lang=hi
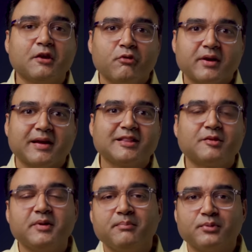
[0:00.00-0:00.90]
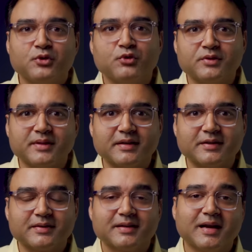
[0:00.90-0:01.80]
लिवर हेल्थ भी इम्प्रूव होती है
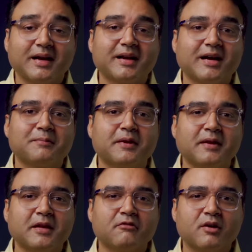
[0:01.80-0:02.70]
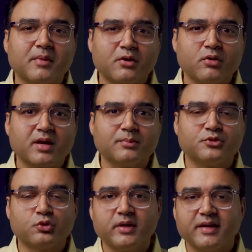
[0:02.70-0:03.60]
अगर आपके लिवर में कोई
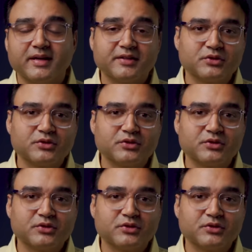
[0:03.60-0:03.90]
कमज़ोरी है